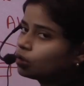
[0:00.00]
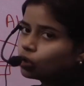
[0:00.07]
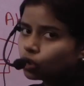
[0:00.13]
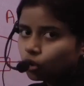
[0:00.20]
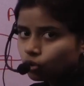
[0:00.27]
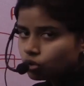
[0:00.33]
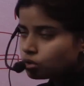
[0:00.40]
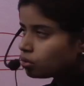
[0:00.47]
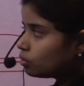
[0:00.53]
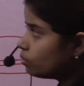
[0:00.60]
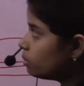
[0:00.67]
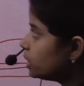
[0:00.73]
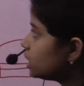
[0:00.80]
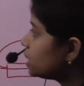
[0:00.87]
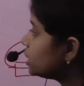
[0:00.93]
क्लोज लूप
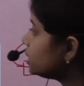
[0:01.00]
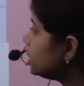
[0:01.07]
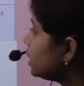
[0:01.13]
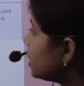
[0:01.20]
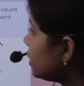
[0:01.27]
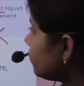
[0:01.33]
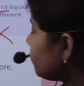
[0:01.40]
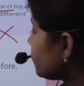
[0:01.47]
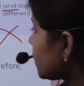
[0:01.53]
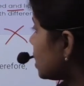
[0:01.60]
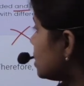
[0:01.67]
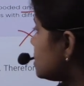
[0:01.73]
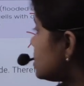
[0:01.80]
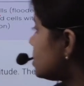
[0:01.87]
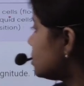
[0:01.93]
बनाती हैं
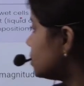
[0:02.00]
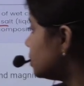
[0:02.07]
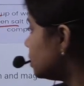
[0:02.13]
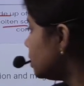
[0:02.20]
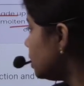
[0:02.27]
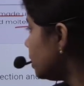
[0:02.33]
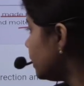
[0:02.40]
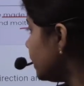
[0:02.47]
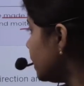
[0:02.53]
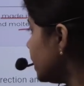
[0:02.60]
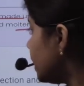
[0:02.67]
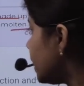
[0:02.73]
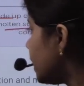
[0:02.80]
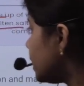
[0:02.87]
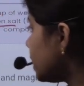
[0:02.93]
थर्ड
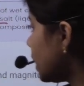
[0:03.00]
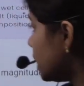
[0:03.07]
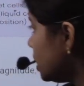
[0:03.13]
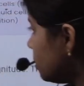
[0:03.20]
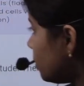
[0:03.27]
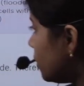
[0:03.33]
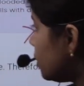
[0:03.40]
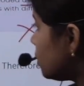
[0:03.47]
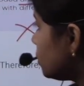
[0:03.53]
एट एनी पॉइंट ऑफ